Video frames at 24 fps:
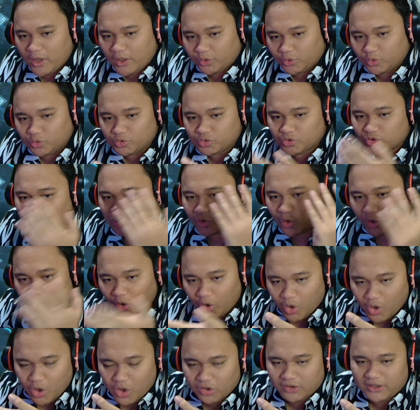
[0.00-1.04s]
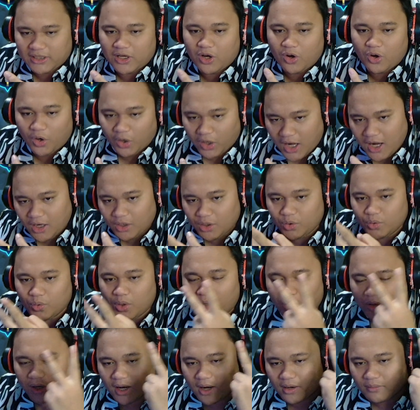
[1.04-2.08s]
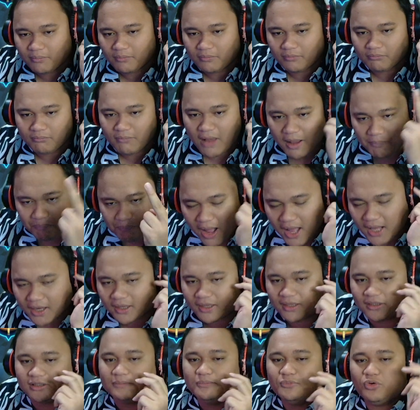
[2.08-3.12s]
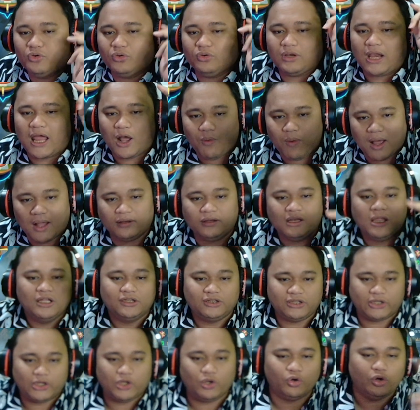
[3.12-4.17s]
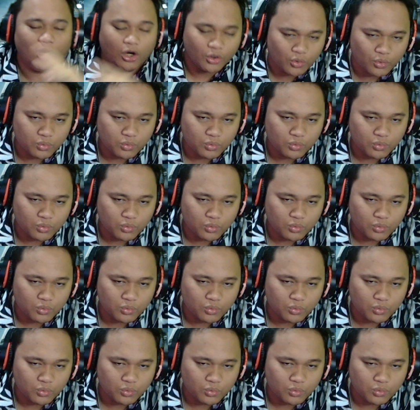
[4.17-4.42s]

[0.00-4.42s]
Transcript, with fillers: itu solo tiga orang, dua orang mabar ketemu lawan trio dan